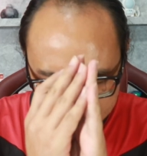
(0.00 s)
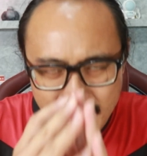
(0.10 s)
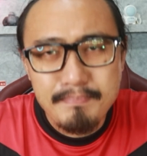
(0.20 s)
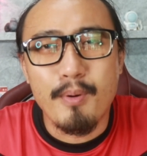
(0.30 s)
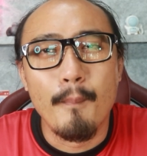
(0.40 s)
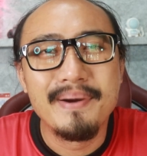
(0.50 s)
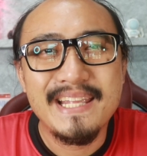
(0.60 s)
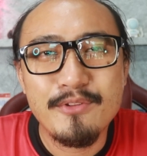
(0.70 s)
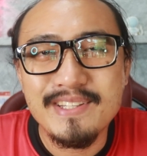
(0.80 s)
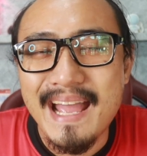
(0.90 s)
สวัสดีครับผมป
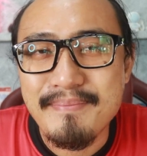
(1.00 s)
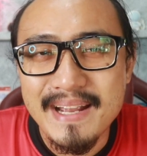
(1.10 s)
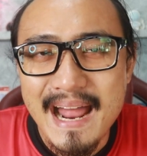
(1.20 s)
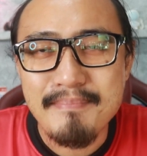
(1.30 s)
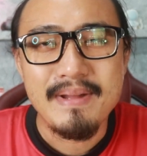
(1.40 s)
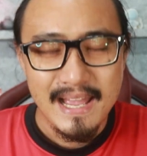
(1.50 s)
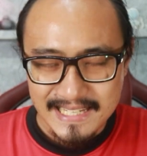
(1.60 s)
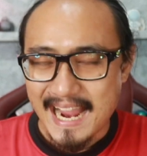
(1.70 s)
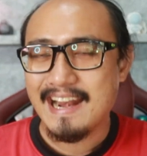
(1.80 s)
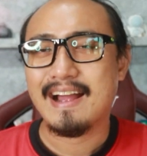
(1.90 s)
ฏิตัวแสบนะครับ
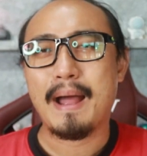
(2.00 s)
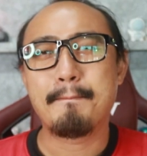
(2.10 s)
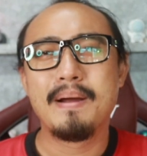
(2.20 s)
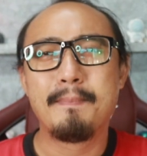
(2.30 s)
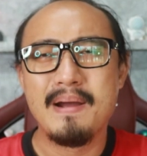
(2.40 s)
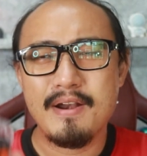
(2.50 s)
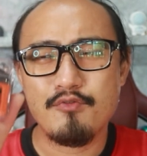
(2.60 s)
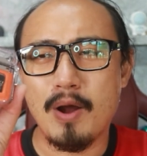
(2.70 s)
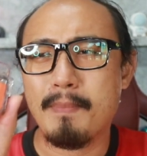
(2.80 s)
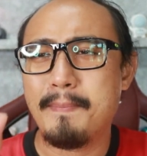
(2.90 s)
ใช่แล้วครับเพื่อ
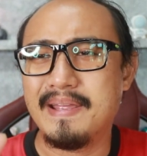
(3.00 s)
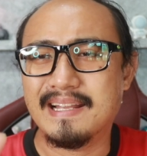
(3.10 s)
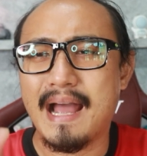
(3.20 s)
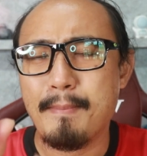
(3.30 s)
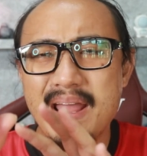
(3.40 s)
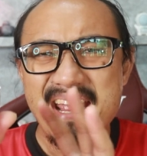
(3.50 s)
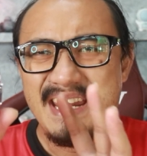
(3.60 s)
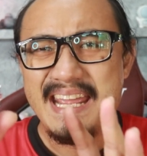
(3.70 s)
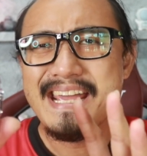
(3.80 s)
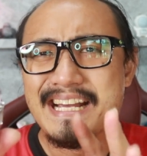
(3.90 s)
นๆฟังไม่ผิดครับ
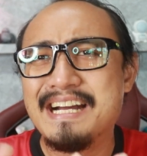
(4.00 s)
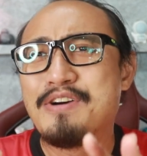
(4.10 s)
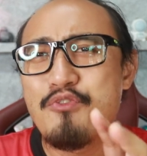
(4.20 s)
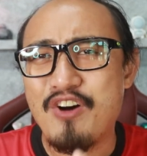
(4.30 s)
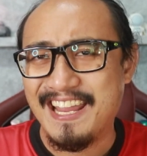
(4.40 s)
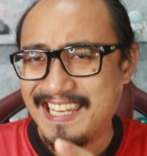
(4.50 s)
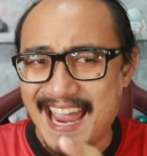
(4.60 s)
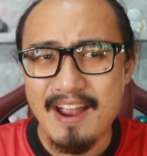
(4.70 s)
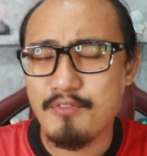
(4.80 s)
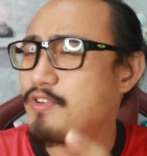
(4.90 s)
นี่คือไฟ
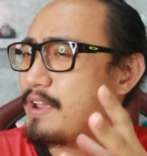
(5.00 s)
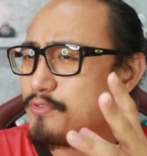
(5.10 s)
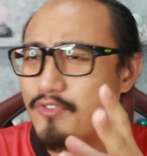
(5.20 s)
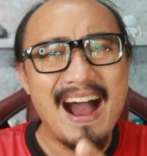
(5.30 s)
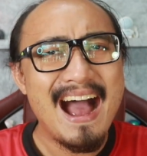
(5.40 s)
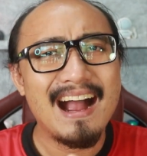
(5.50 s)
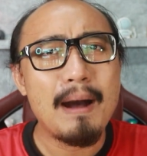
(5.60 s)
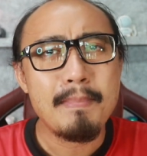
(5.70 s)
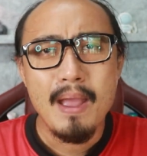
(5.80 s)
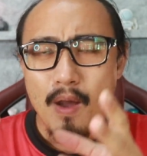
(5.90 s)
แช็กไฟฟ้าค
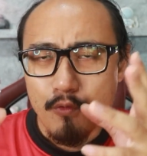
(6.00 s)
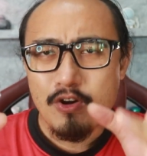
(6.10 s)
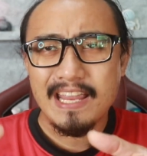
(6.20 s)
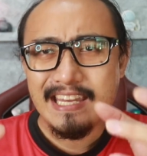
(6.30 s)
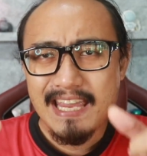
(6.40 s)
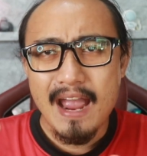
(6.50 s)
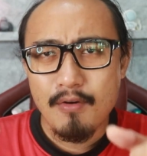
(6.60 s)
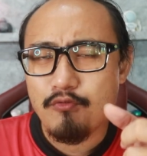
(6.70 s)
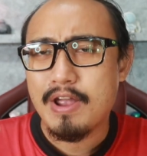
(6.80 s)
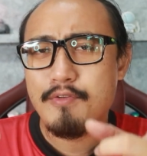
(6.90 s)
รับไฟแช็ก
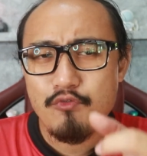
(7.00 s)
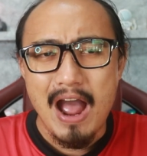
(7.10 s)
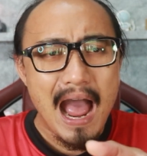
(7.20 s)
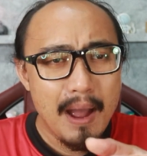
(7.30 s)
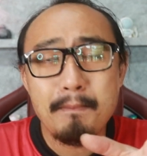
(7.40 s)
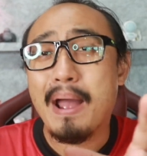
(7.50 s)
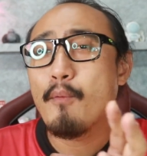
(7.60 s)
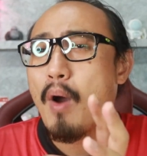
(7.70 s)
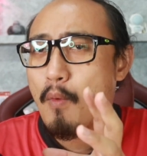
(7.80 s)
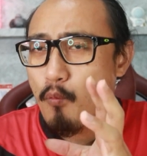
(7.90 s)
ไฟฟ้าหมาย
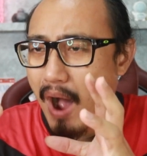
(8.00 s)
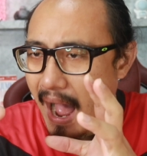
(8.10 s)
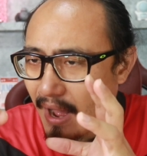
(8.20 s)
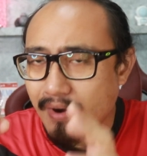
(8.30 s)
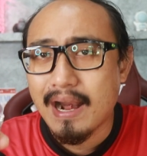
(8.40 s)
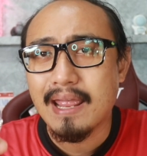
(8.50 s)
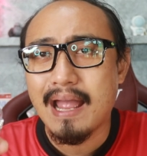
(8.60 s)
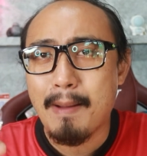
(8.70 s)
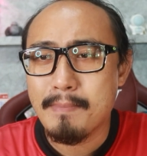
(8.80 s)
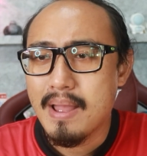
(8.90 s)
ความว่าอะไร
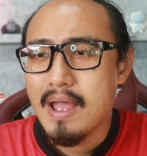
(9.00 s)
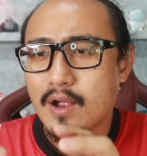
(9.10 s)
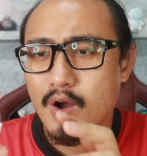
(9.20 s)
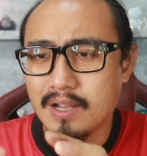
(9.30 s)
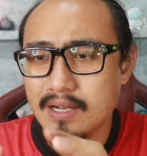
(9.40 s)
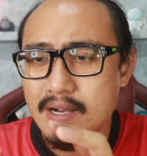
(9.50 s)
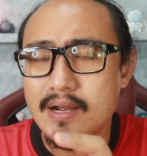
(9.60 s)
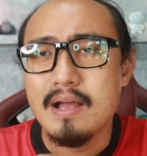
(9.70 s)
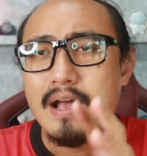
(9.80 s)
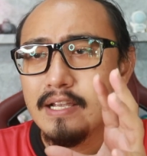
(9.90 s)
ครับก็คือ
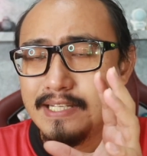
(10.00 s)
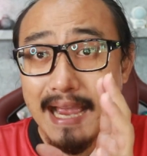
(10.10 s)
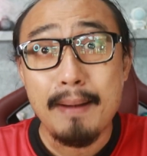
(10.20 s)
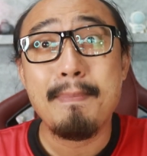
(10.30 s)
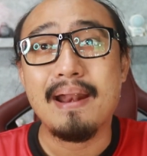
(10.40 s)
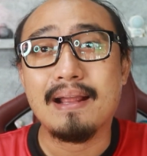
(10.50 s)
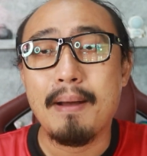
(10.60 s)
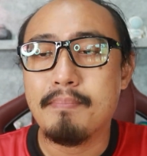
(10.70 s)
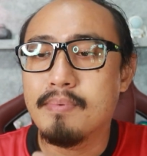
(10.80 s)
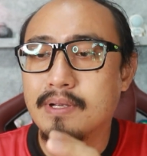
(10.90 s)
ชาร์จแบตค
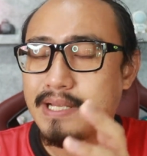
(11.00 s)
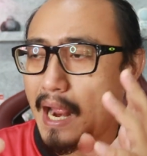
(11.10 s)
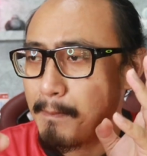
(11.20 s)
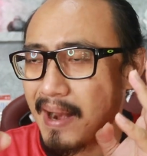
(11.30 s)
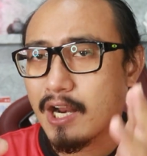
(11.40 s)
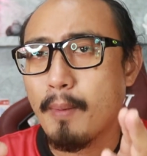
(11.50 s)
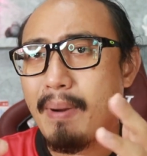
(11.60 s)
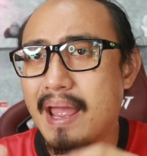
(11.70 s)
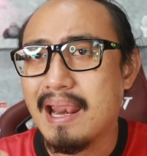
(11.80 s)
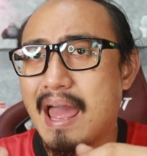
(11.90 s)
รับชาร์จแบตเข้า
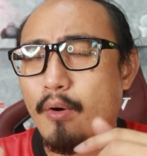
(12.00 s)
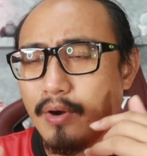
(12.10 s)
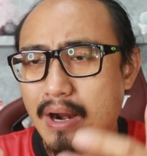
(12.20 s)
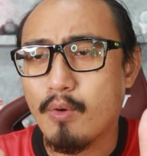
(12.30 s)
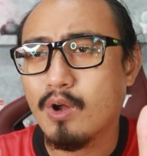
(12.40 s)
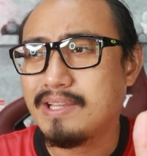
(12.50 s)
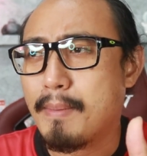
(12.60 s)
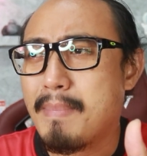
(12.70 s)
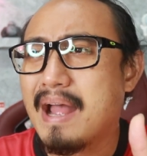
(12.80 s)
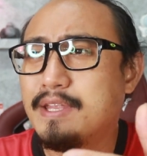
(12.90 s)
ไปแล้วเราก็สา
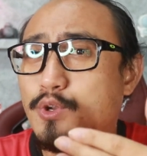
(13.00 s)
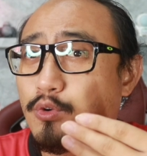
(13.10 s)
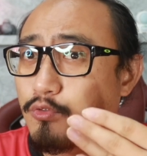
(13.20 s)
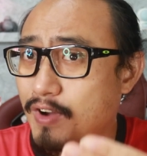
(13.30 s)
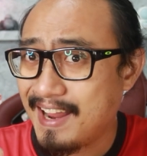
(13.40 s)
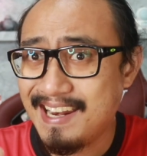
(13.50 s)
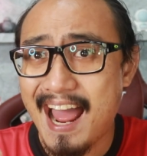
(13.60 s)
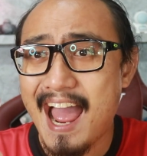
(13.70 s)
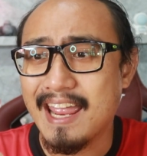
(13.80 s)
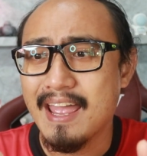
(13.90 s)
มารถจุดไฟ
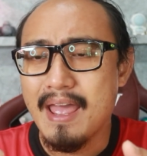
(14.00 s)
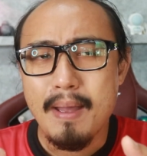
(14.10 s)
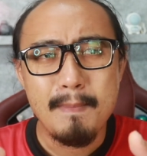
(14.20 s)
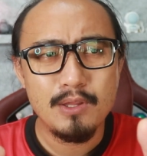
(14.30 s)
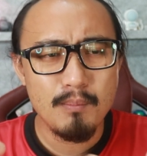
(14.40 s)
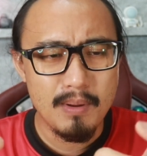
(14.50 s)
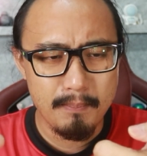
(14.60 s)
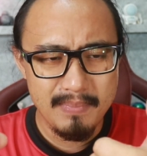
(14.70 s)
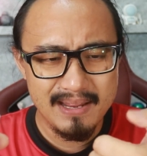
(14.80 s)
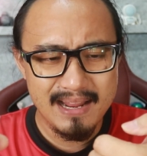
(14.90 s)
ได้ ไม่ต้องแบบ
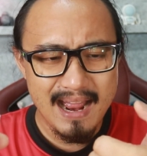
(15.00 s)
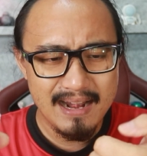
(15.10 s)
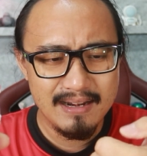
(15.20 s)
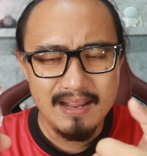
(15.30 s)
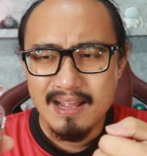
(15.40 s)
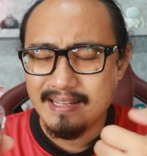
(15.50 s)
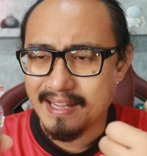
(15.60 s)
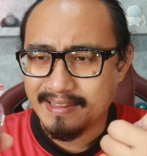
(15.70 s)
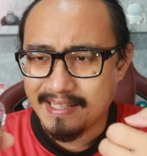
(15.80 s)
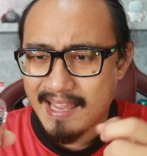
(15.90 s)
มีการเสี
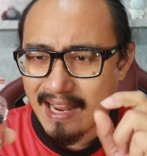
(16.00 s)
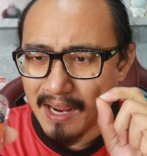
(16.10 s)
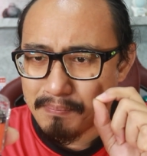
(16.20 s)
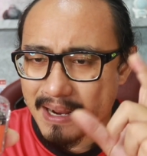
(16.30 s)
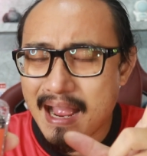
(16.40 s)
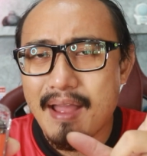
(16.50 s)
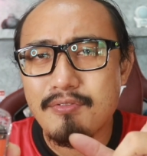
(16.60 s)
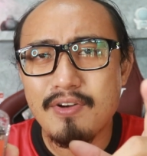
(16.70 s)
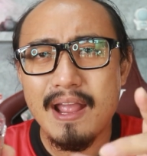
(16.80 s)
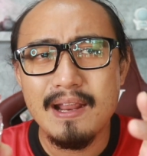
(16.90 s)
ยดสีให้เกิดประกาย
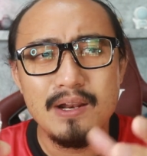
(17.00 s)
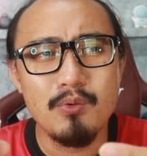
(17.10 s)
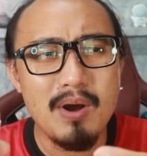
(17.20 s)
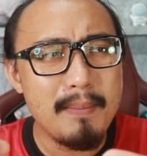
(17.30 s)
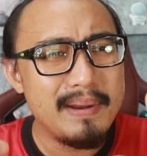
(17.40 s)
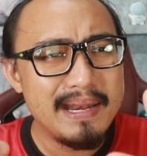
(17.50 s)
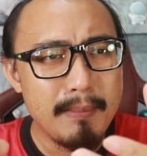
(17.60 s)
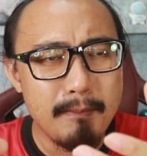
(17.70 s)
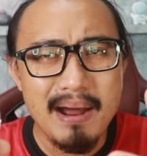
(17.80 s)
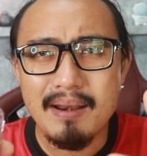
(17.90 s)
ไฟหรือว่ามี
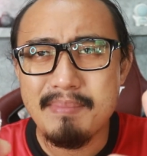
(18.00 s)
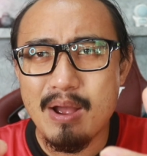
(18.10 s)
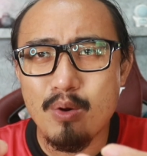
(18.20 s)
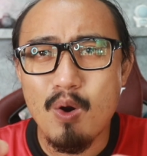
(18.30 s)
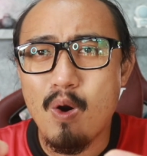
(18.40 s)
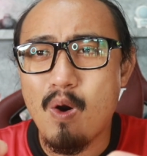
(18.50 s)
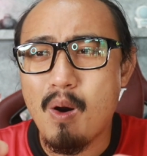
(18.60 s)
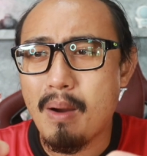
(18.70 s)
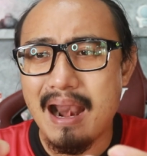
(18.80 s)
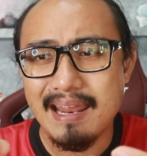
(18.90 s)
น้ำมันมีแอลกอฮอ
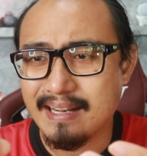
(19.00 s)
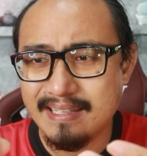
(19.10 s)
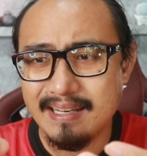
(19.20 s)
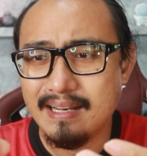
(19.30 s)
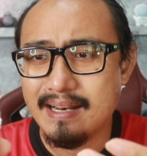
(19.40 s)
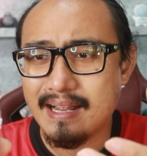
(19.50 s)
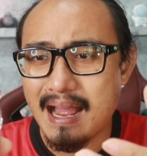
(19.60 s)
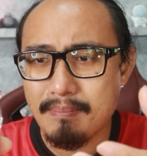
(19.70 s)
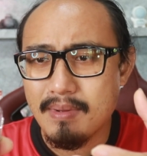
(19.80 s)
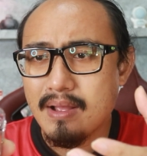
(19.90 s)
ล์อะไรทั้งสิ้นเลยนะค
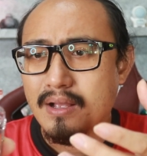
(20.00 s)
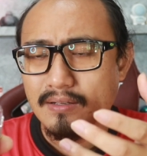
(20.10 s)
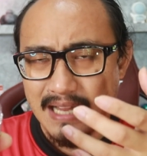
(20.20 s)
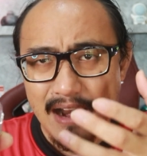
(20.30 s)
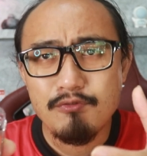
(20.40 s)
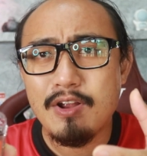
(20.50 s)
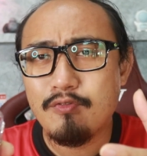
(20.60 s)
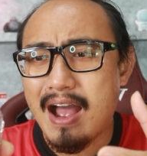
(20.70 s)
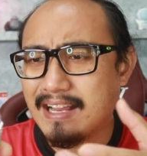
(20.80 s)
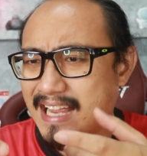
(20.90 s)
รับชาร์จไฟ
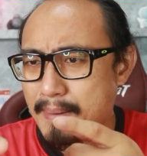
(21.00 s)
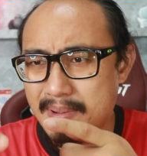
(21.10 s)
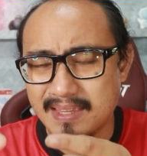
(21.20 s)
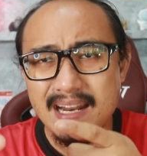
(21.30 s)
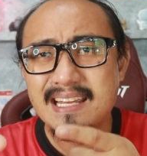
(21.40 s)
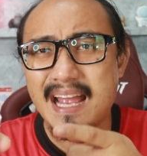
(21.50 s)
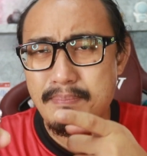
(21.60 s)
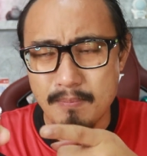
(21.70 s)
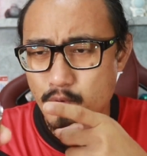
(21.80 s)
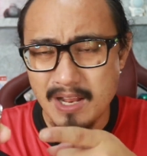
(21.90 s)
ฟ้าชาร์จแบตเตอรี่ชาร์จ
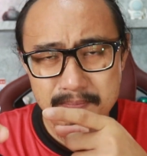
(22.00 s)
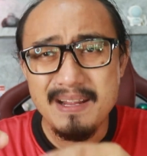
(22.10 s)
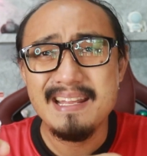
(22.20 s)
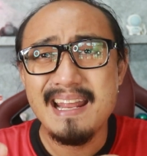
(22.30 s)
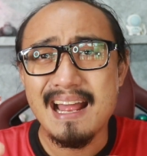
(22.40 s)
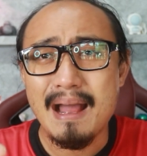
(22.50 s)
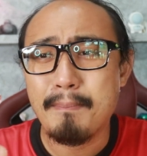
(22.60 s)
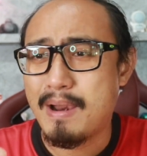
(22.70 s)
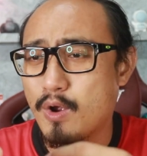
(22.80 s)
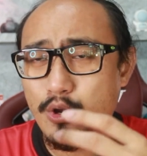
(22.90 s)
แบบ USB เนี่ยนะครับ
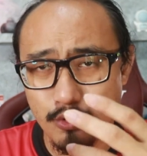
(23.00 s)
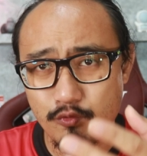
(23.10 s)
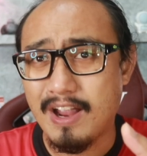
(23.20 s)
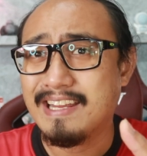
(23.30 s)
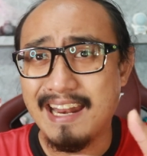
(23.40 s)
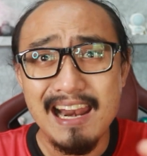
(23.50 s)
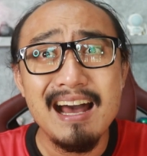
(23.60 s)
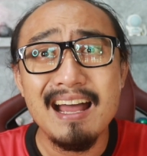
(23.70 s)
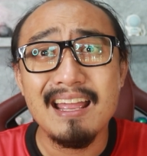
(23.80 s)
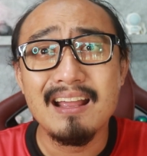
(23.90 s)
แล้วก็จุดไฟใช้ได้
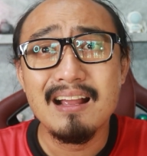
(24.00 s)
เลย